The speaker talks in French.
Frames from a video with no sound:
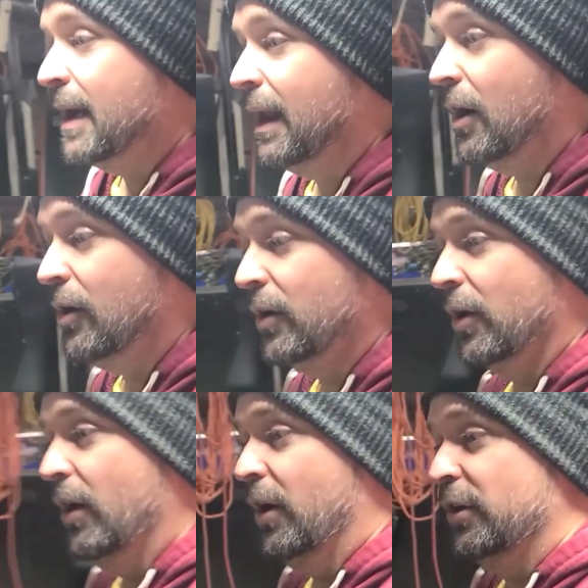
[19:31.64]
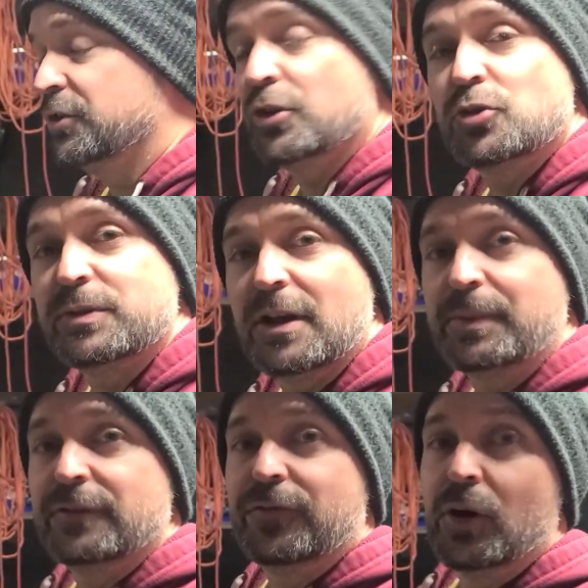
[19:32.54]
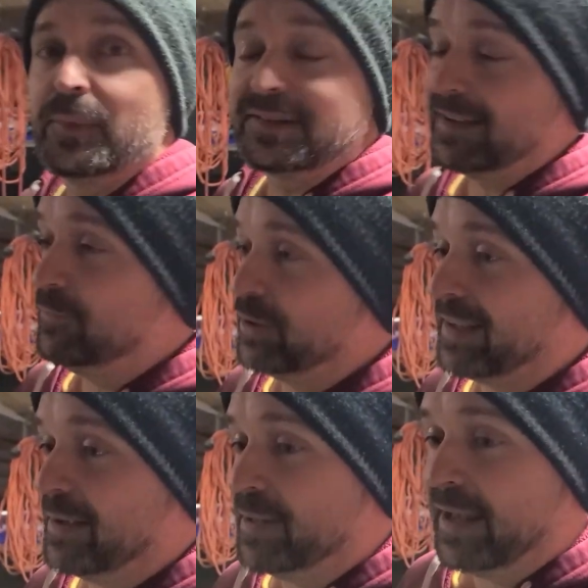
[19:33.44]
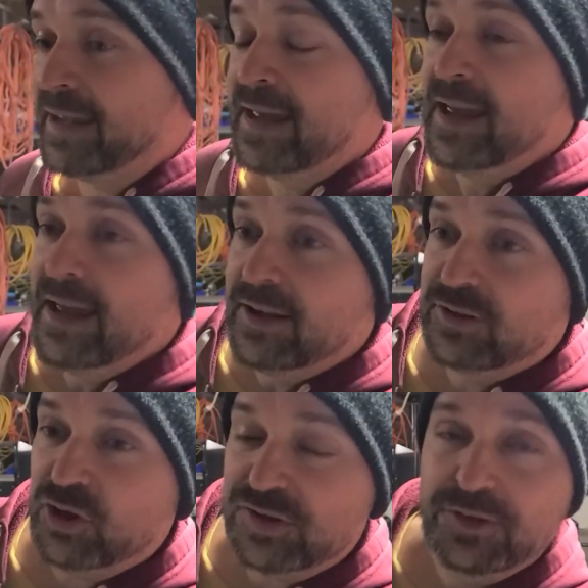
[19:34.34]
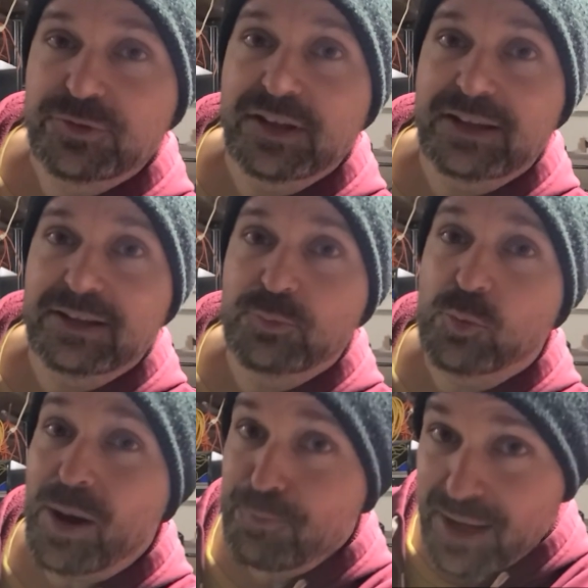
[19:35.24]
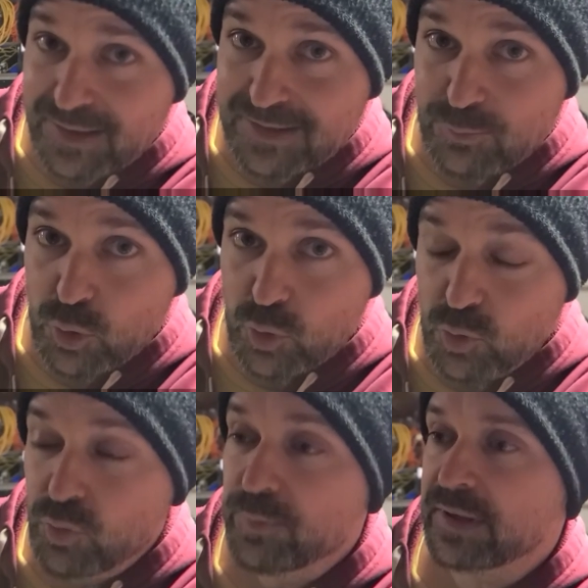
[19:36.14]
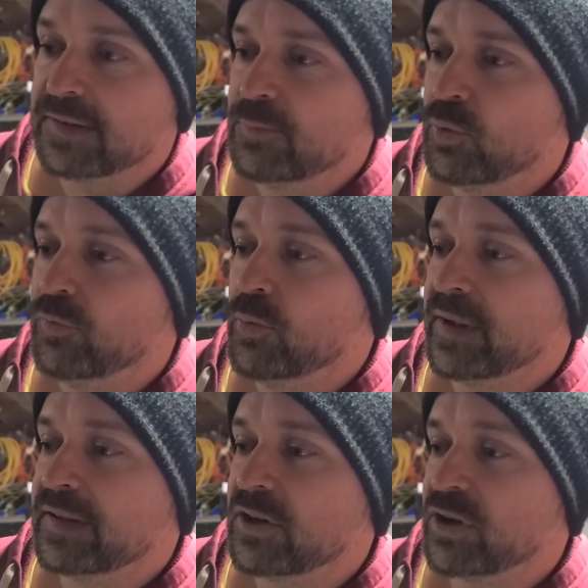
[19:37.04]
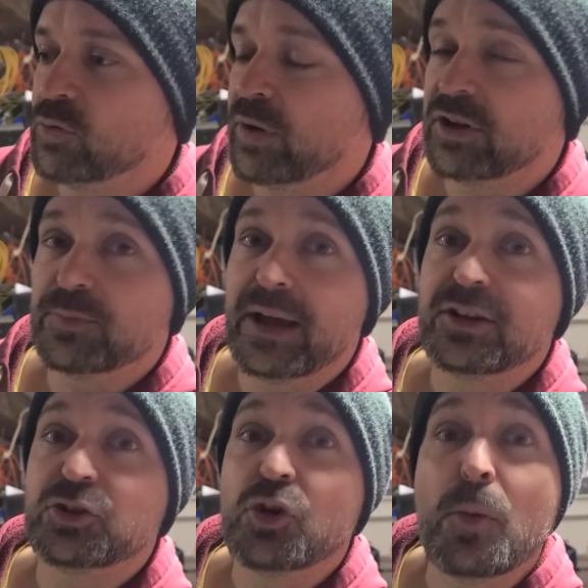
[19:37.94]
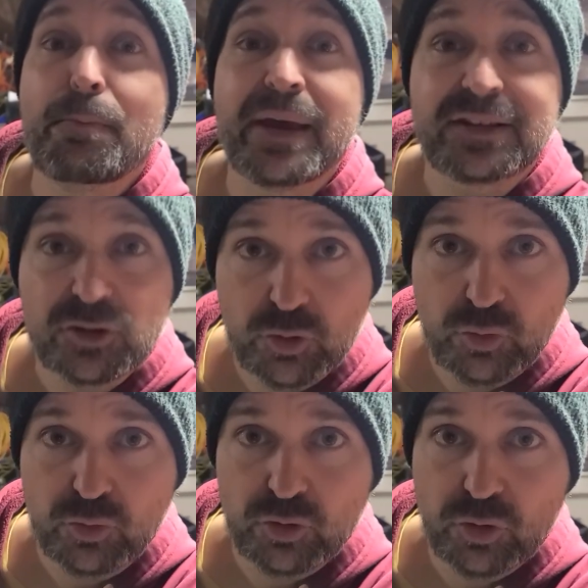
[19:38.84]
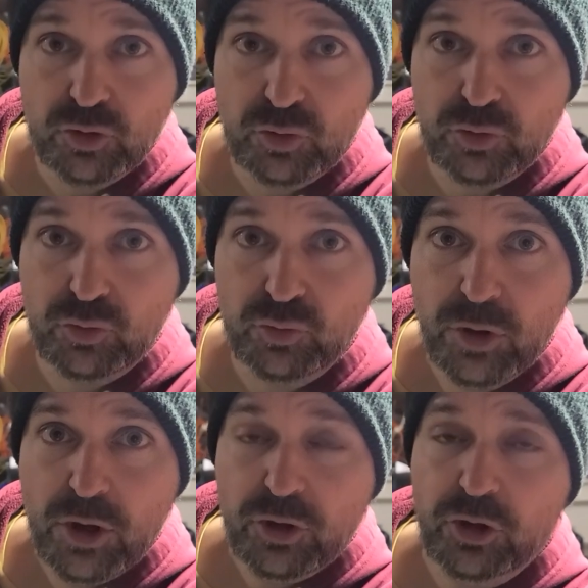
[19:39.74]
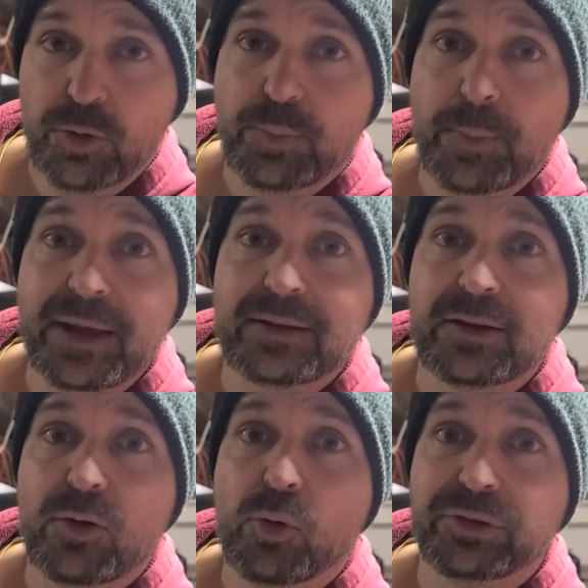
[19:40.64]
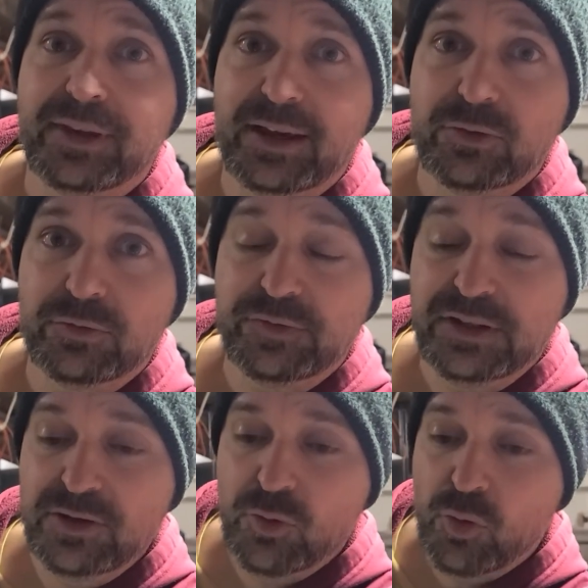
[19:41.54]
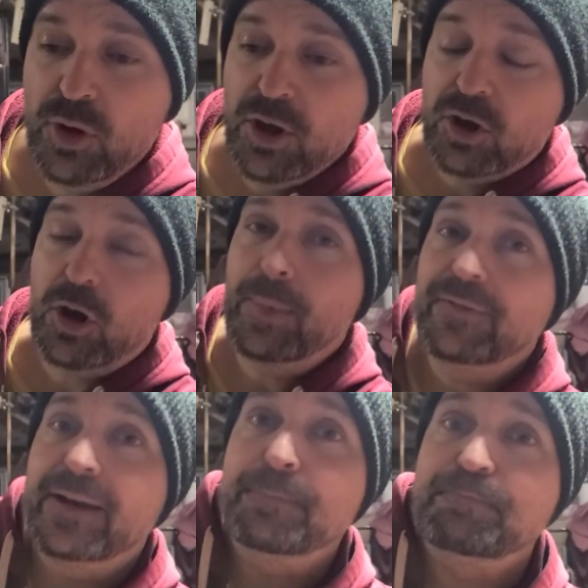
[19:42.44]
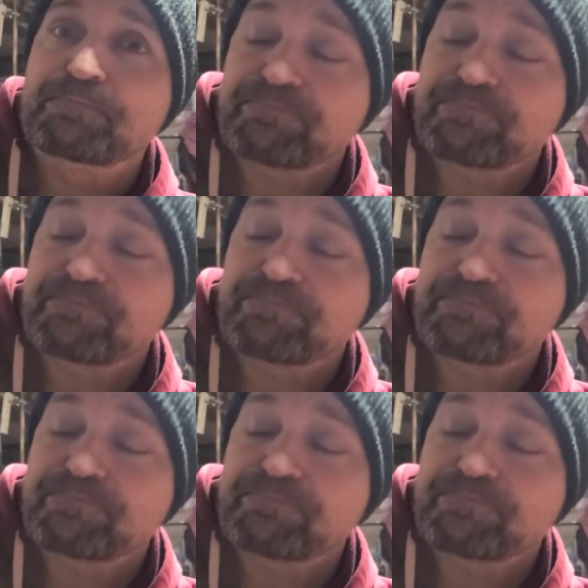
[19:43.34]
Alors, euh, je suis en pleine forme, ça va très bien. Je sais que vous inquiétez pour moi. Merci beaucoup. Merci pour vos messages d'encouragement. Je m'excuse surtout de ne pas mettre autant de vidéos comme avant